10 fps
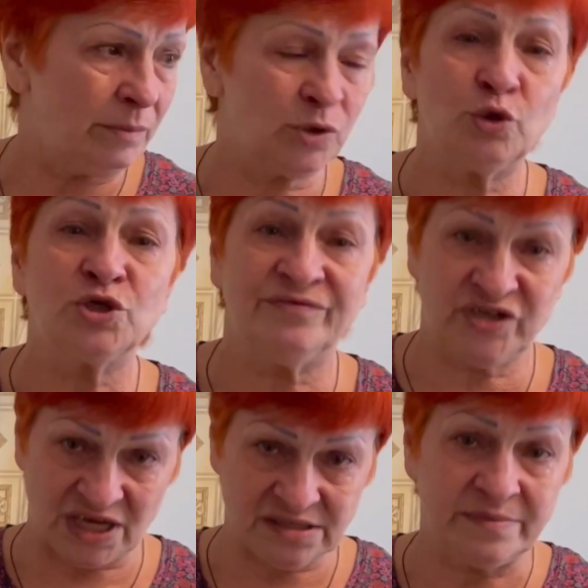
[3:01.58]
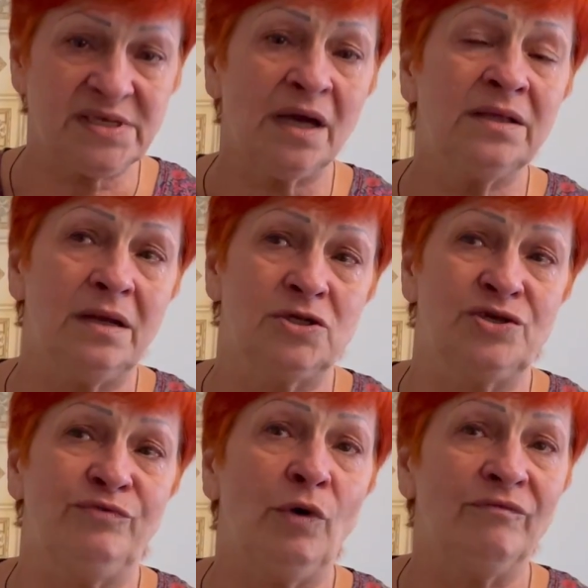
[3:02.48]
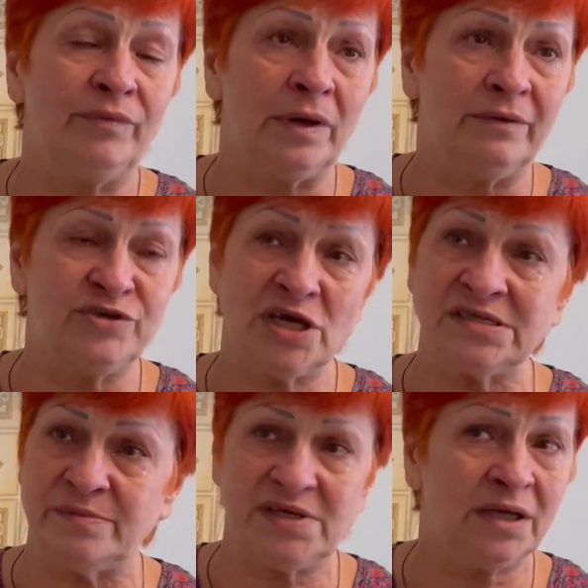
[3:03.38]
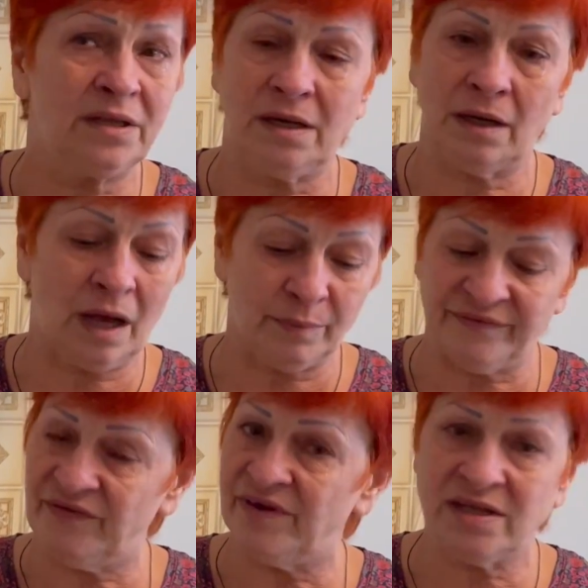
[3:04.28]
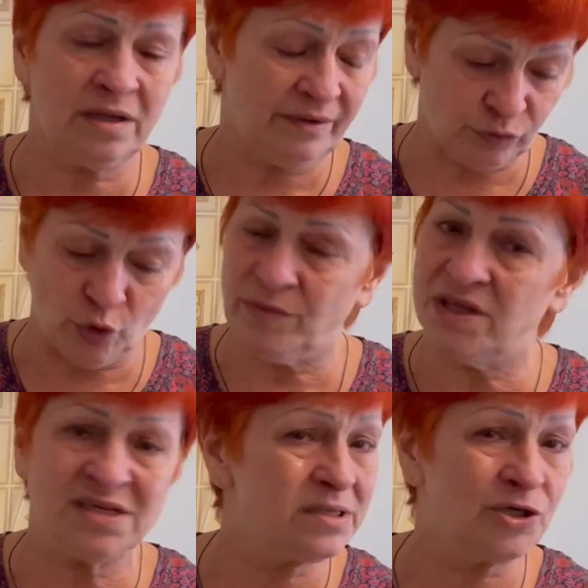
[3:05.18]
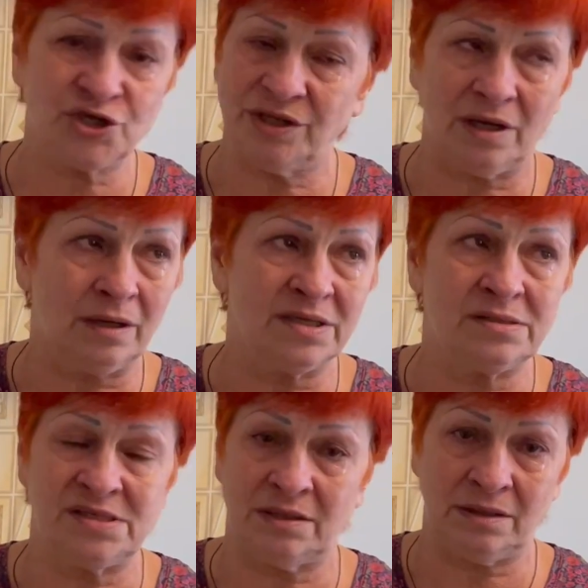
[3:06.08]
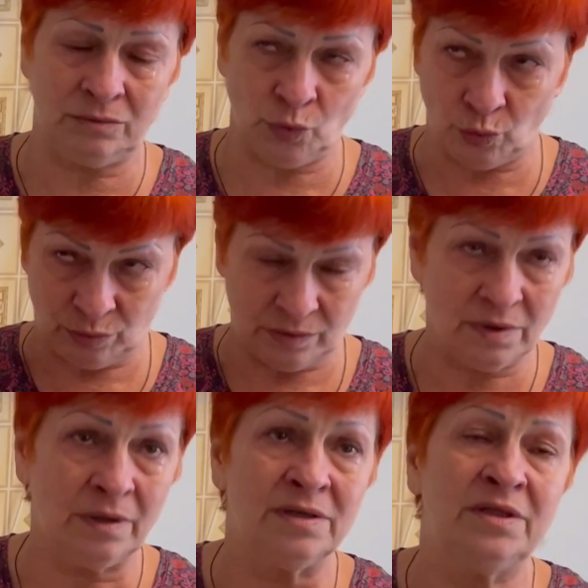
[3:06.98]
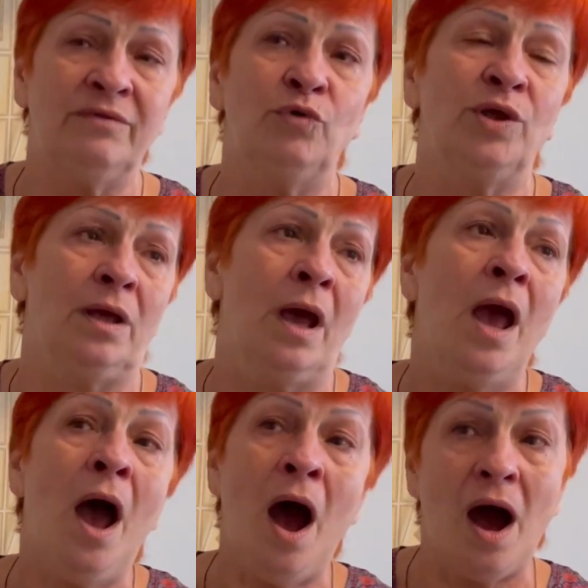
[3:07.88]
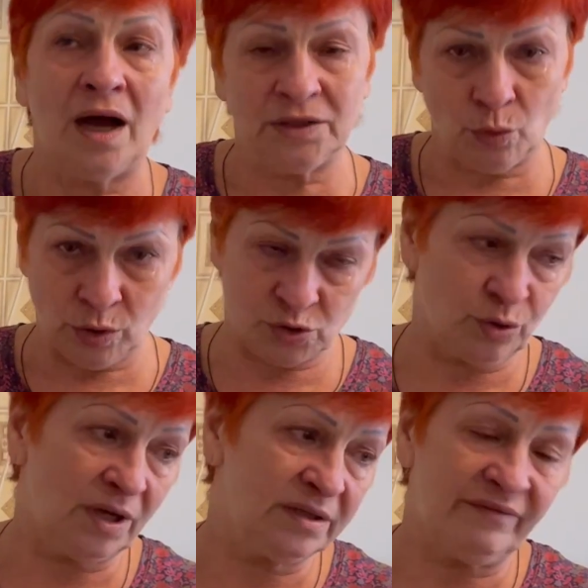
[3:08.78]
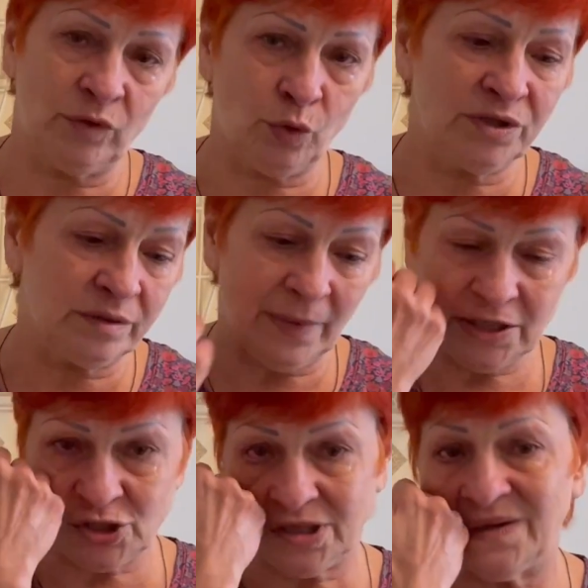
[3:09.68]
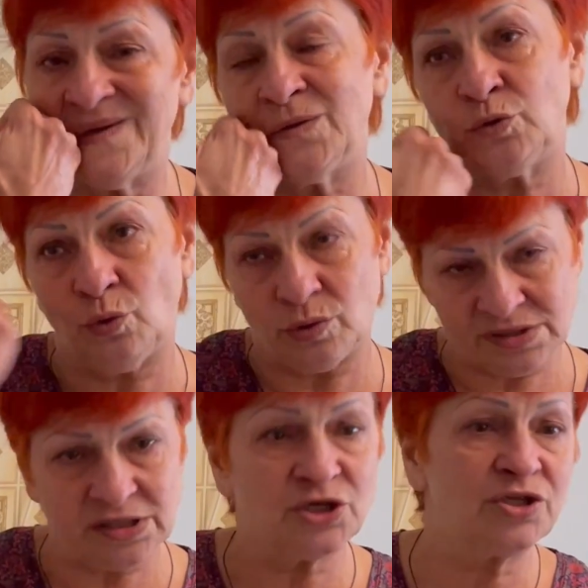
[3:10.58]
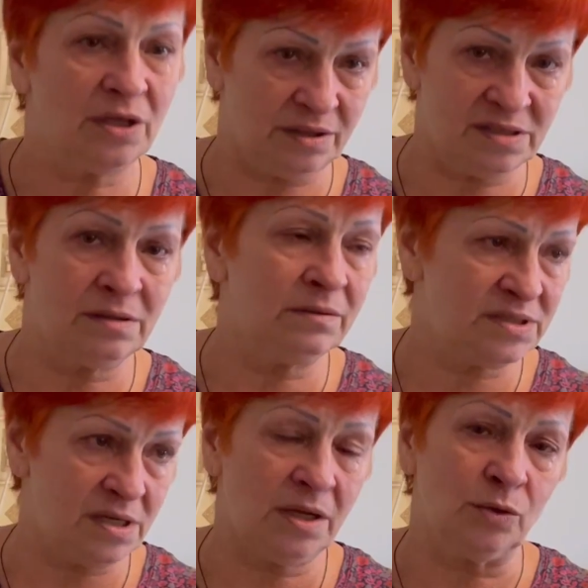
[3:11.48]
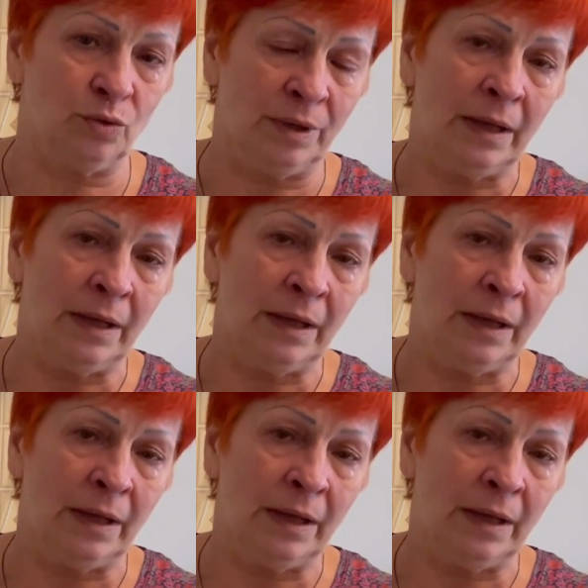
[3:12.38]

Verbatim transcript: мы тоже в частном секторе живем. Э, в частном секторе, как бы в квартире, в доме не слышно ну, тревоги. А на улицу, когда выходят мальчики, то слышно э, сирену.